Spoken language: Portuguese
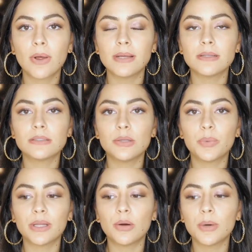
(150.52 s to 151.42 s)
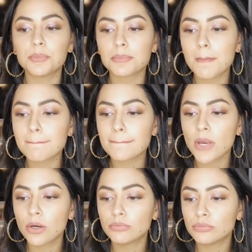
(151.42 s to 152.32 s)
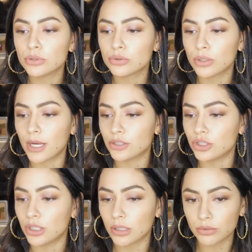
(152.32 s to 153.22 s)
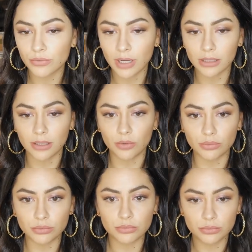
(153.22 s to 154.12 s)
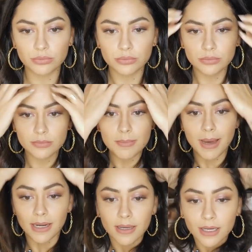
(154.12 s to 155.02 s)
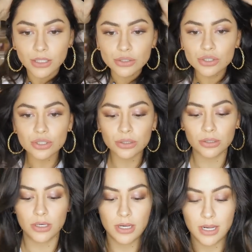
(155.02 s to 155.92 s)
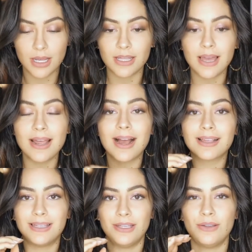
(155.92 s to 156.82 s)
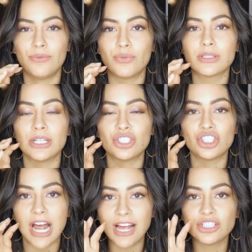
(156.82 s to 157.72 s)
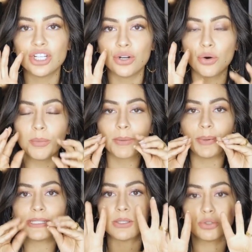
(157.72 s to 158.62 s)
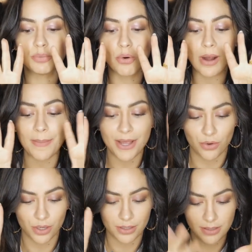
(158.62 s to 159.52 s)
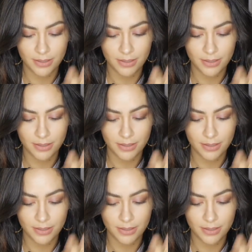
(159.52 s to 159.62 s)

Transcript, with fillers: Faz assim para dar uma misturadinha, não ficar tão marcante. E daí aqui você já gerou uma impressão de boca maior.